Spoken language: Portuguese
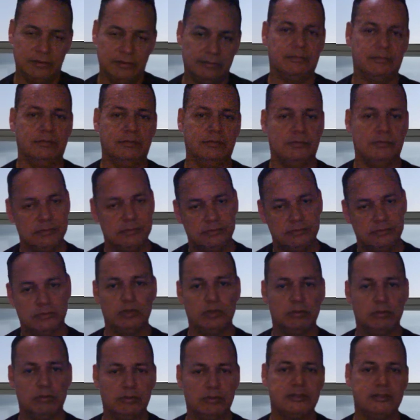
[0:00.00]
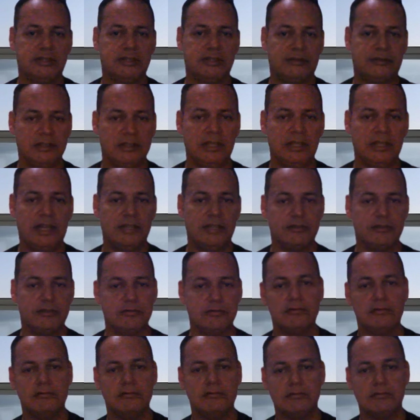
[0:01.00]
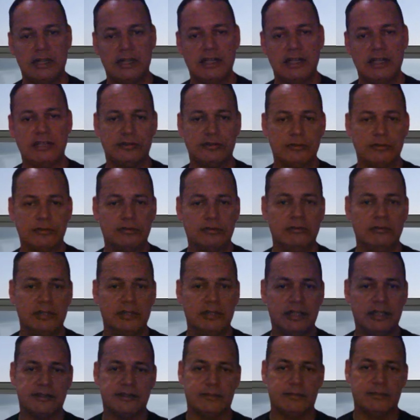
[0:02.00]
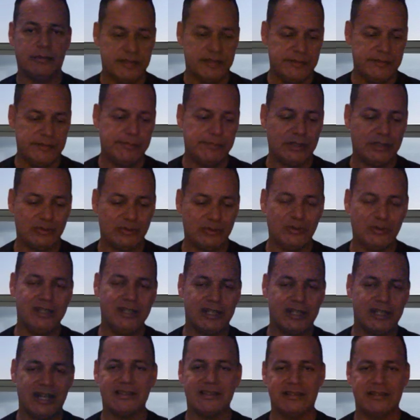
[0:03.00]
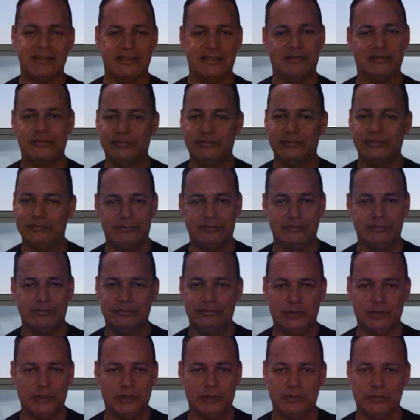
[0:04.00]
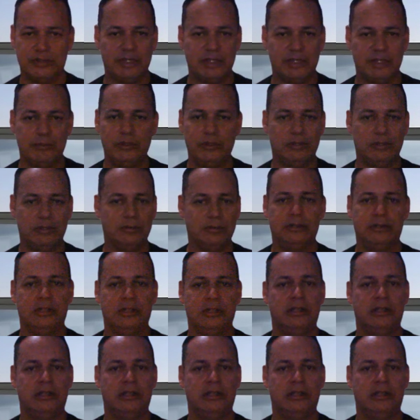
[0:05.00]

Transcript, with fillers: aí. Um empate. Todo mundo tá falando, ah, jogou com raça, jogou com raça, mas empatou em